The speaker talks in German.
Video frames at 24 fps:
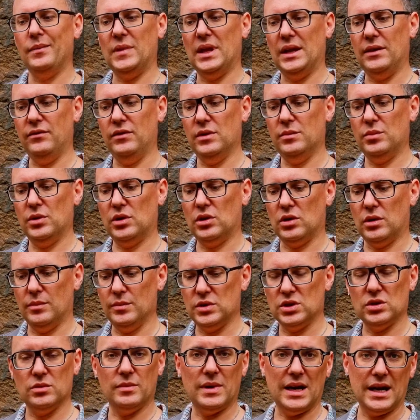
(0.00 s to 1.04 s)
Denn wir
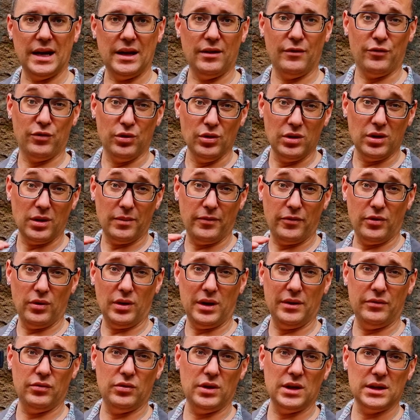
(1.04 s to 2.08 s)
bekommen zum einen
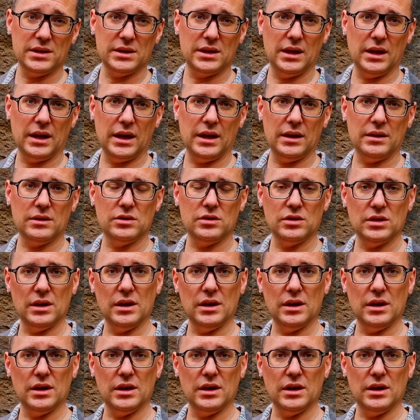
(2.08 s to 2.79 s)
Funkkopfhörer für das Gerät